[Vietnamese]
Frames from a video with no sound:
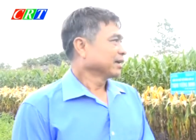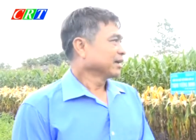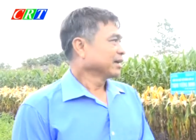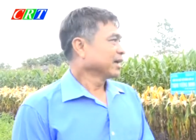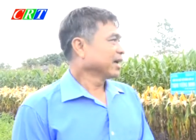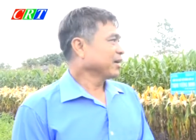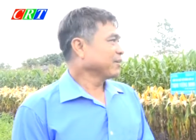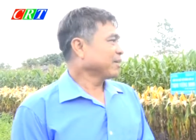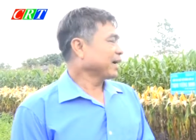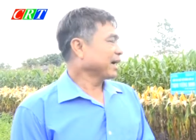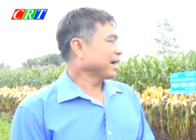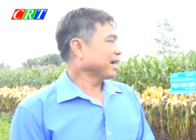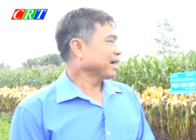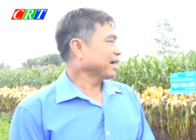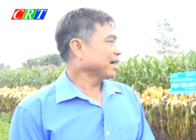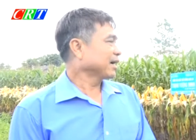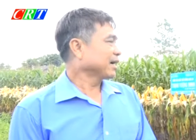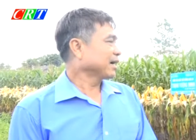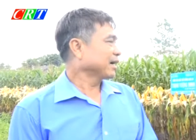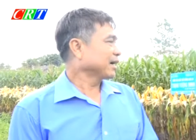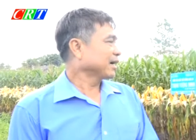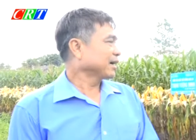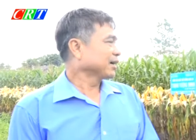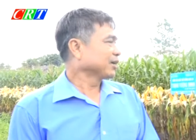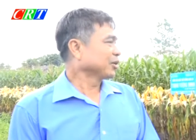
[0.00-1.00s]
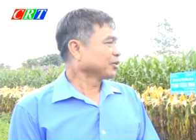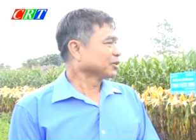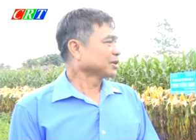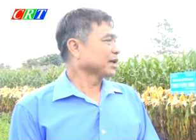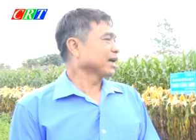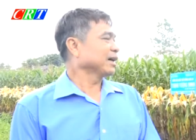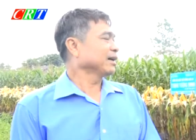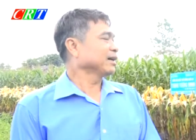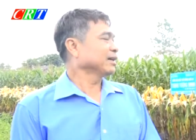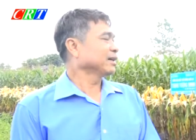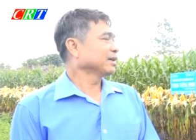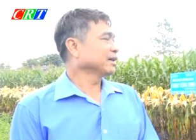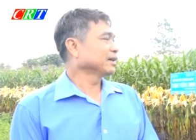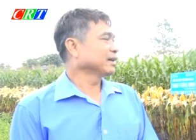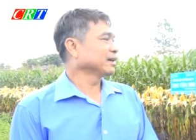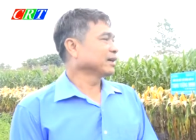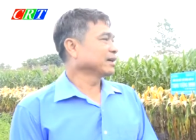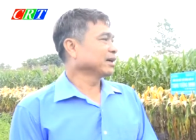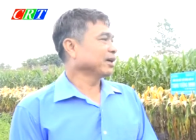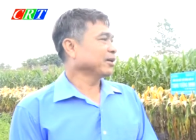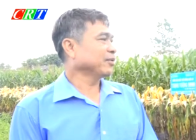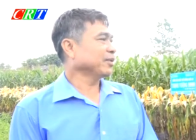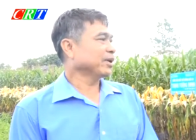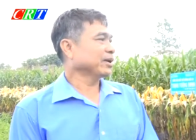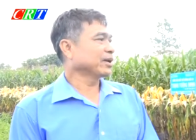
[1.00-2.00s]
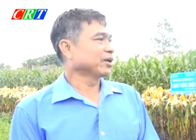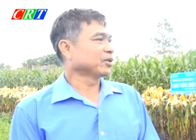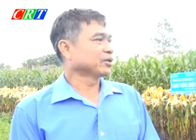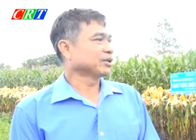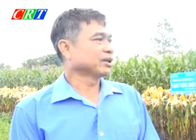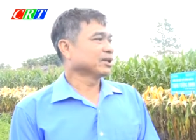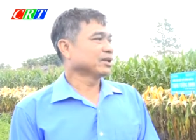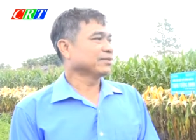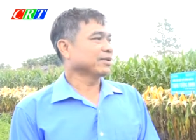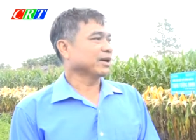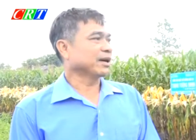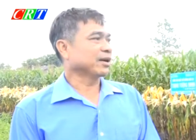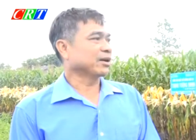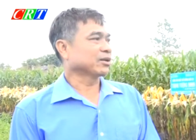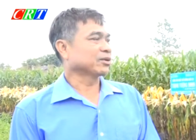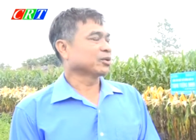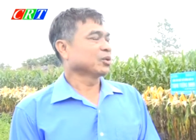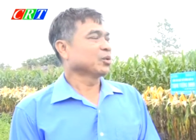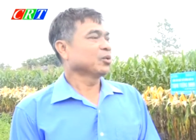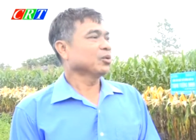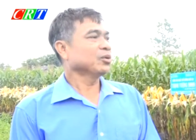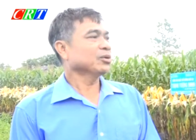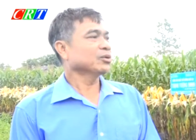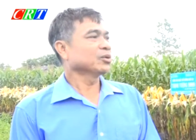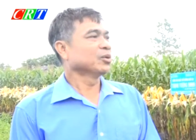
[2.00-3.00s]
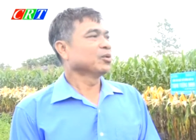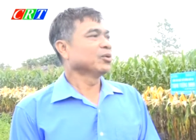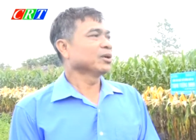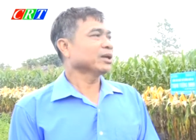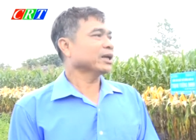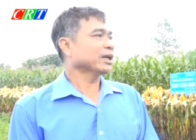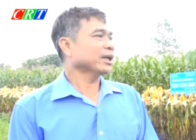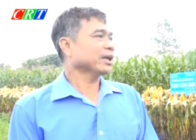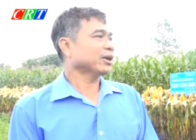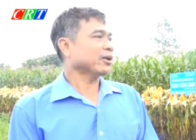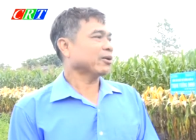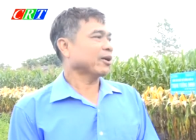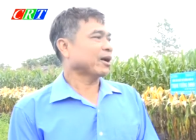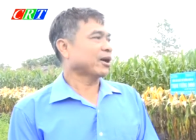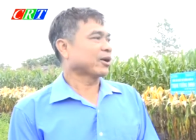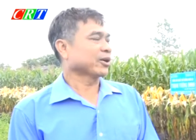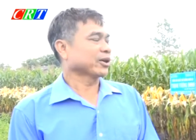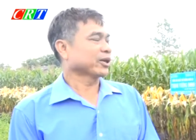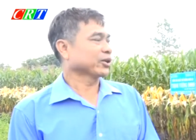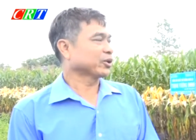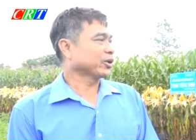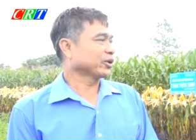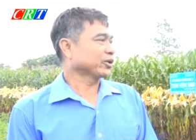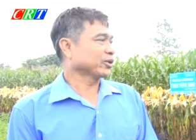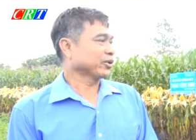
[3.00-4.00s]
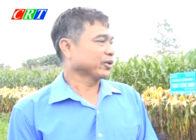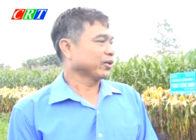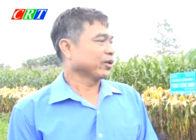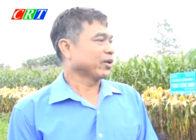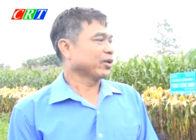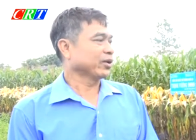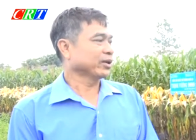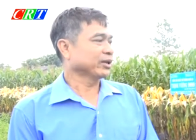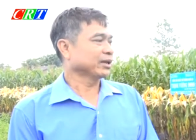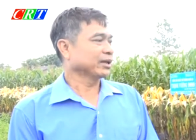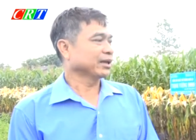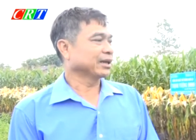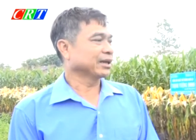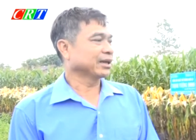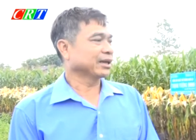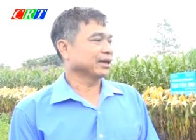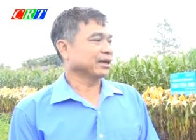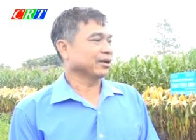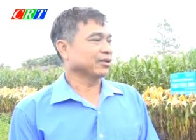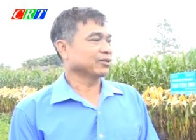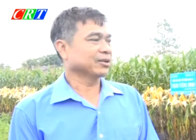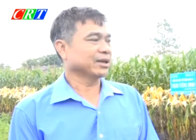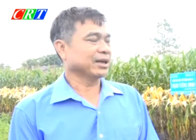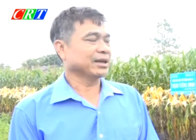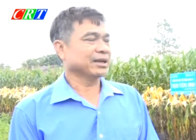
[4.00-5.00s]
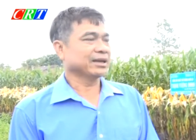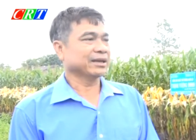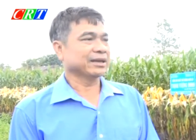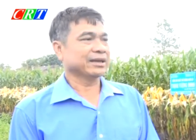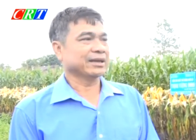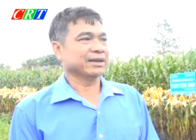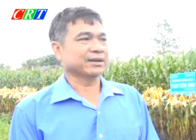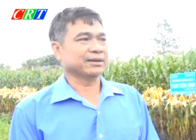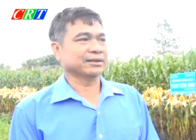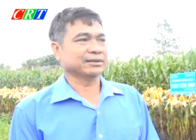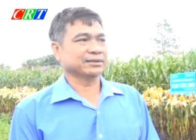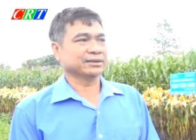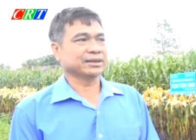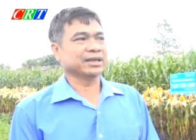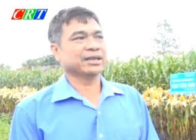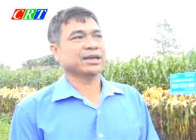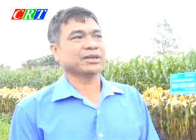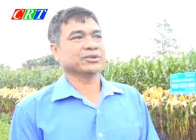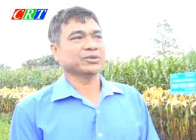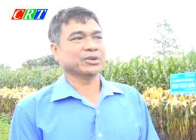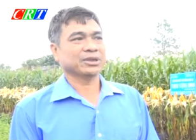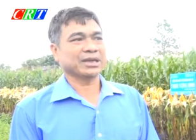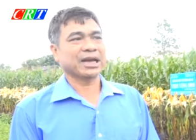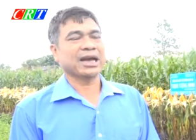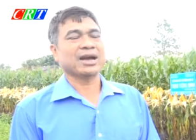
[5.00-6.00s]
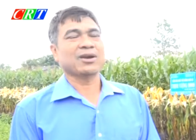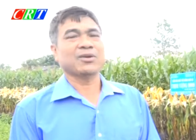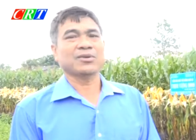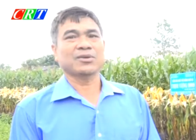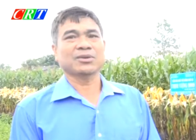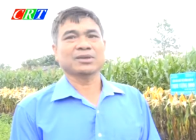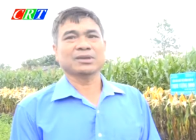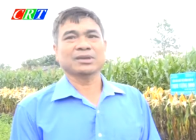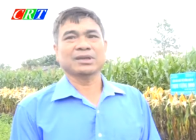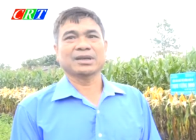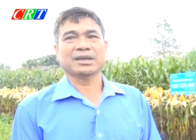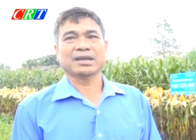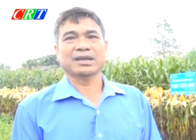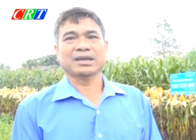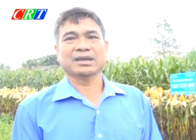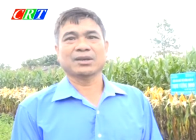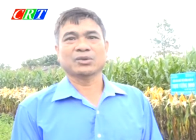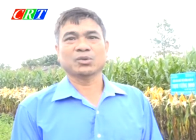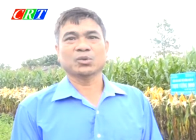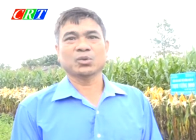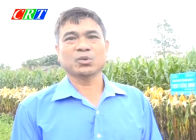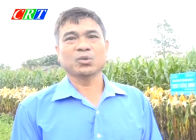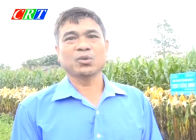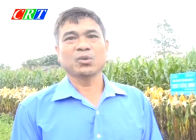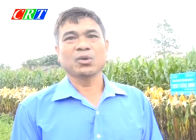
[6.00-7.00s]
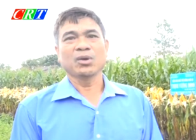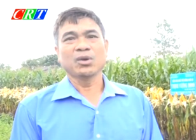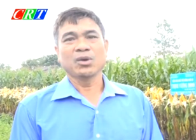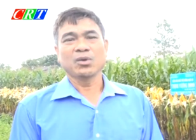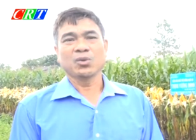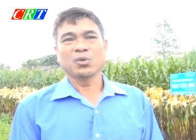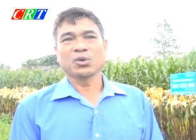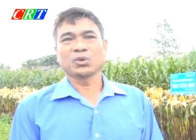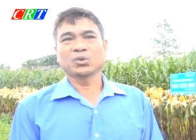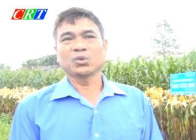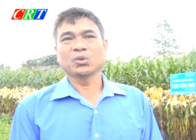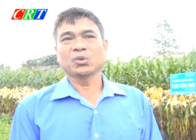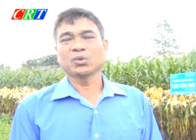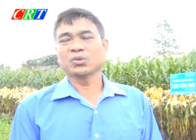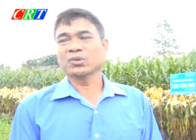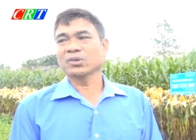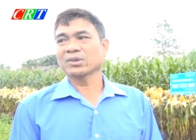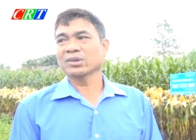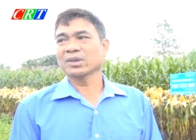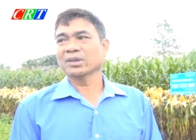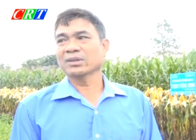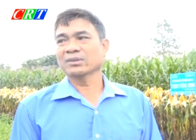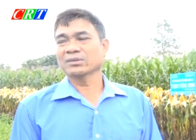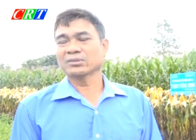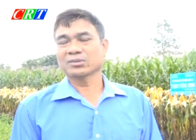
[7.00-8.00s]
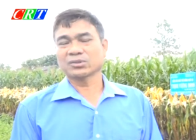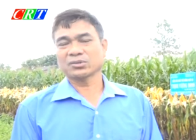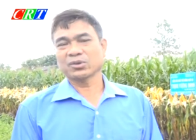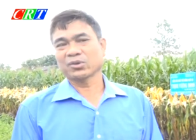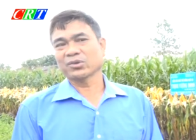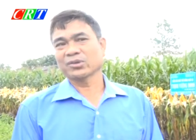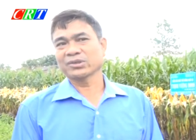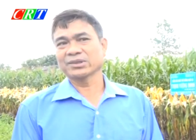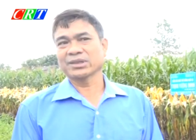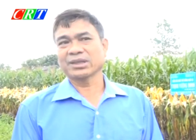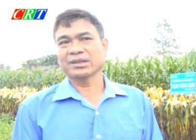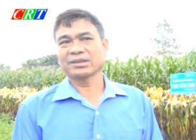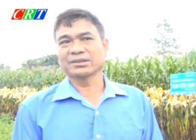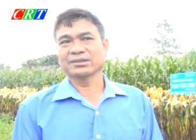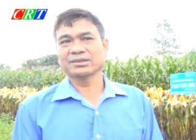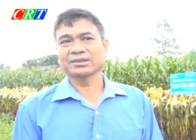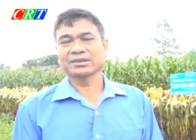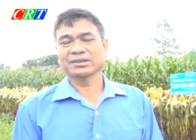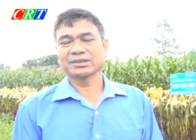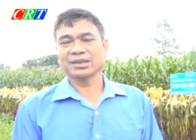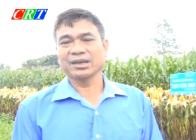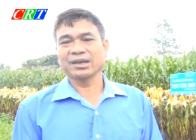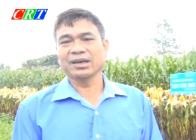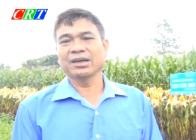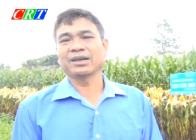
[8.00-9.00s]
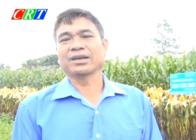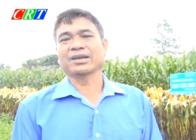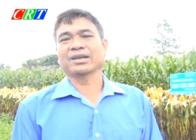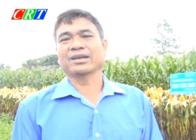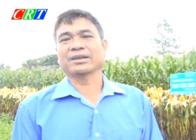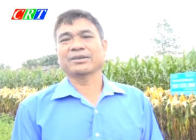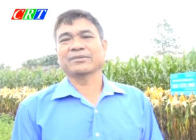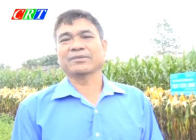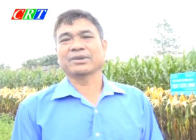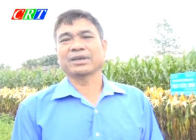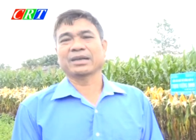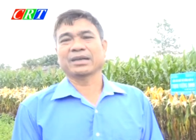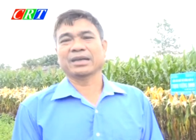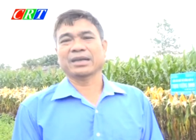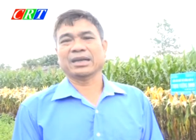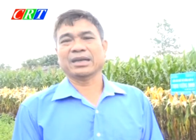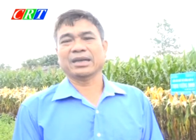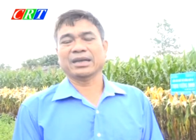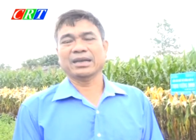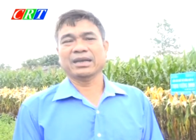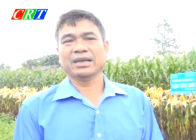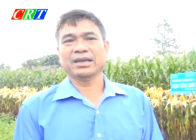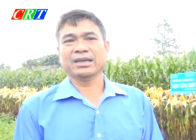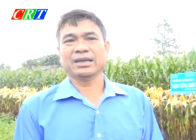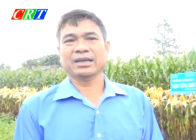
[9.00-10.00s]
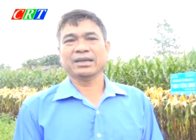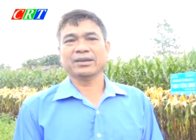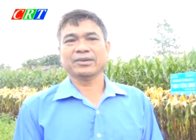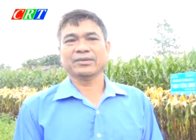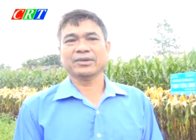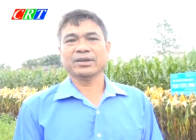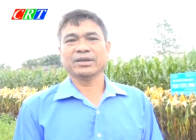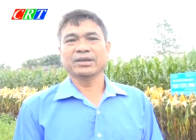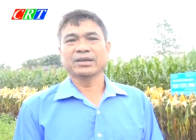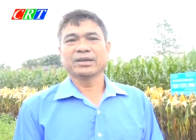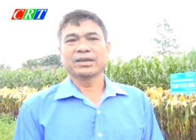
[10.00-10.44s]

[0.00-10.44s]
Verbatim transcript: nếu mà nông dân thì nếu mà đầu tư vào đúng đúng cái khoa học kỹ thuật của nó thì nông dân là, là rất năng suất cao có thể là thu nguồn thu cho nhân cho nông dân rất lợi về cái